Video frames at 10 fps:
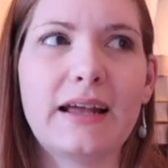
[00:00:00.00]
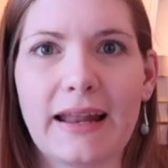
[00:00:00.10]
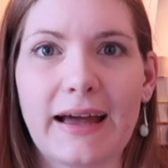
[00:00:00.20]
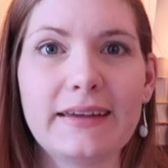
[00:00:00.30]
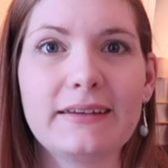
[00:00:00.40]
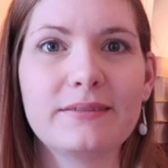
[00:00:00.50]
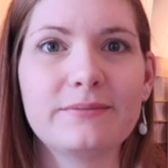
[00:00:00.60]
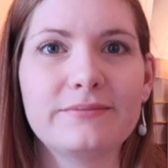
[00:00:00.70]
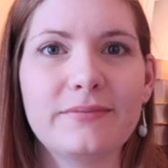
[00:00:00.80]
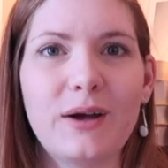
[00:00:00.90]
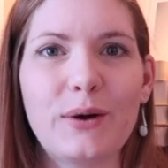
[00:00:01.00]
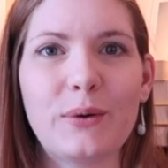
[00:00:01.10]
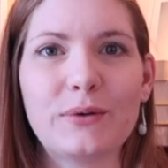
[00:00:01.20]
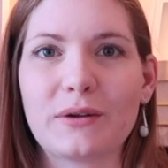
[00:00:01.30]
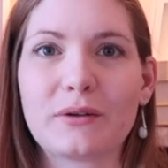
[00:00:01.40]
leicht
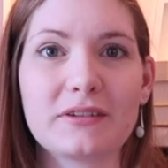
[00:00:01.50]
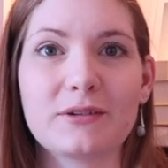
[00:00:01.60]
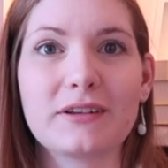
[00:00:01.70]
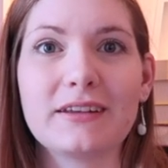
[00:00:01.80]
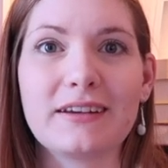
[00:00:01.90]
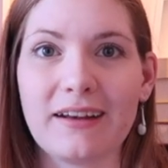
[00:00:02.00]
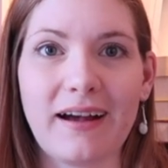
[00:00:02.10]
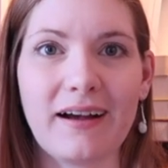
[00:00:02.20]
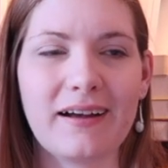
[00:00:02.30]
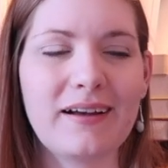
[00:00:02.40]
und auch noch nicht so richtig klar.